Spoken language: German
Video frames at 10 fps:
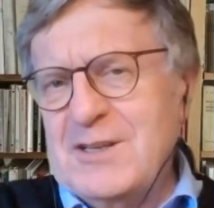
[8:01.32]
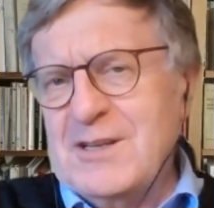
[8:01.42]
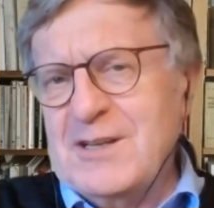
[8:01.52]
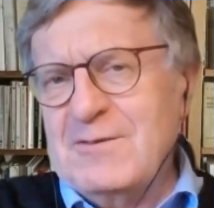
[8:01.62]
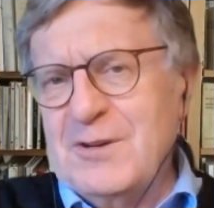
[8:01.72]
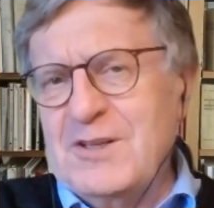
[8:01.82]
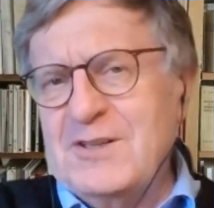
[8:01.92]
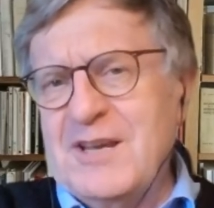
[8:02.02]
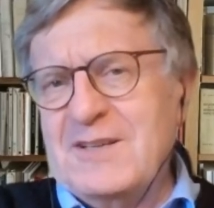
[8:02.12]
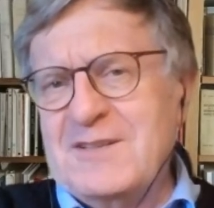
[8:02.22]
Kinder dann
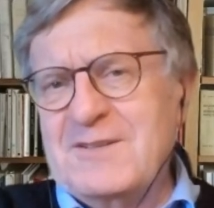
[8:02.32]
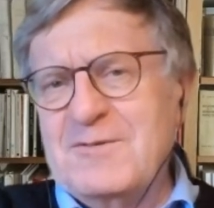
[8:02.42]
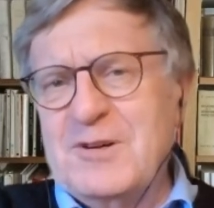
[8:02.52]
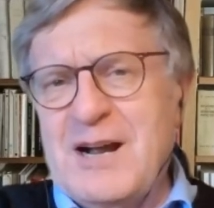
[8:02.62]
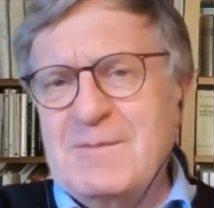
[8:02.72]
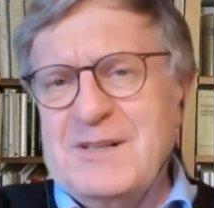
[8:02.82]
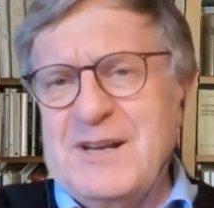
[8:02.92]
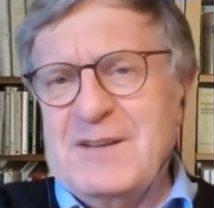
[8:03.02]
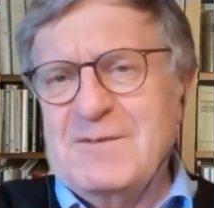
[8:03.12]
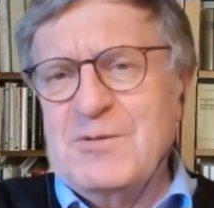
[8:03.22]
wirklich erst Vokabeln
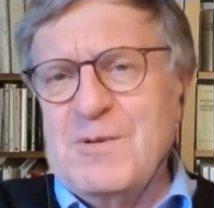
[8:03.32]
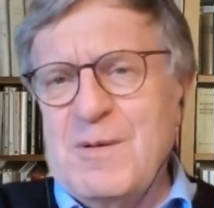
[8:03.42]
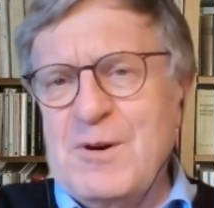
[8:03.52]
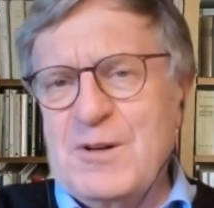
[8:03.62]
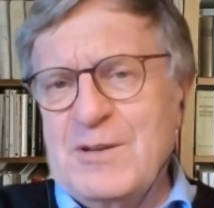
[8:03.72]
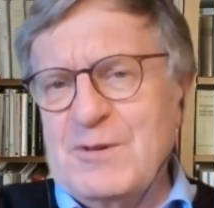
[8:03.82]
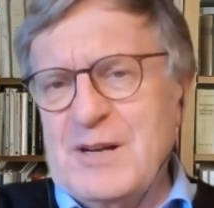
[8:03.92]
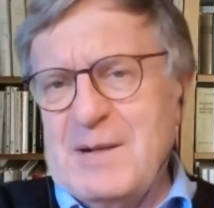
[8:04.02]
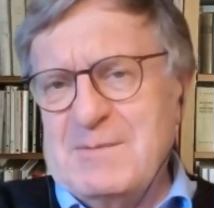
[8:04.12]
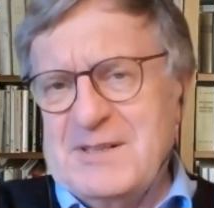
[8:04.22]
lernen, wenn übermorgen der
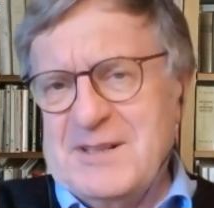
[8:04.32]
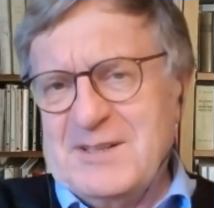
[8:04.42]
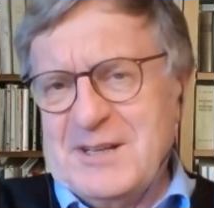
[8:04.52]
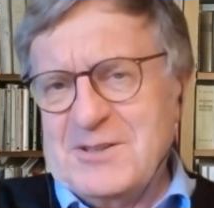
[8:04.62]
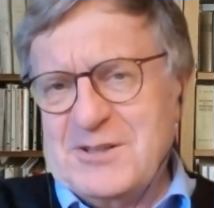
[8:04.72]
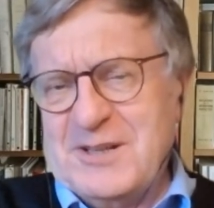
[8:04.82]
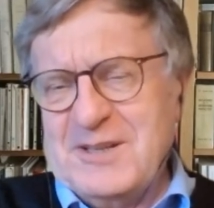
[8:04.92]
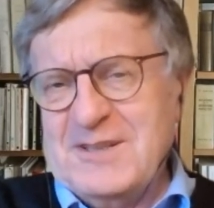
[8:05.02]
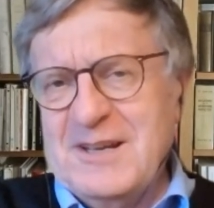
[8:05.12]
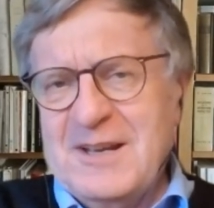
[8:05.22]
Vokabeltest
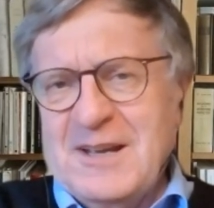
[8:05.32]
ansteht.